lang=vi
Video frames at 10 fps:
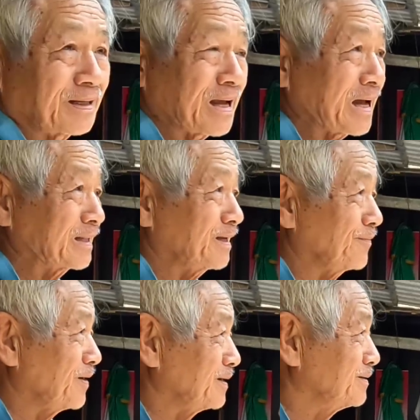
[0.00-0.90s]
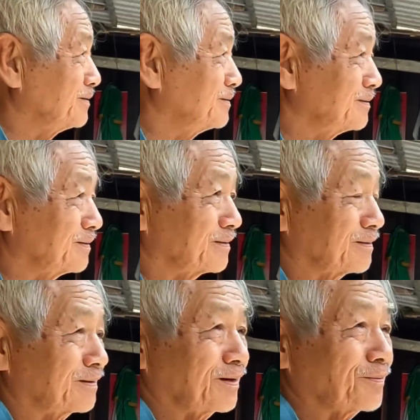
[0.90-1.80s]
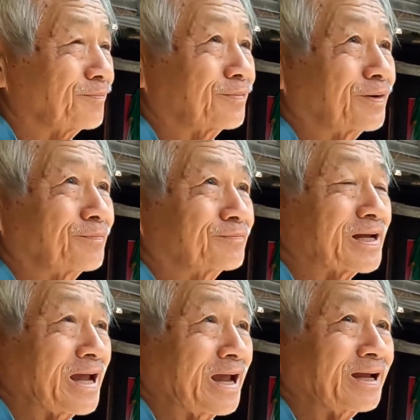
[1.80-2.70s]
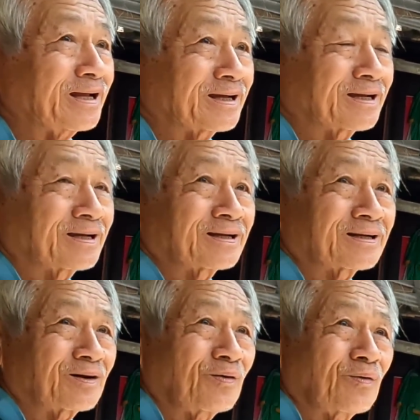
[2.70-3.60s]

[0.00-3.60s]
Dạ. nhà thì phải chứa nông nông sản yeah. Dạ.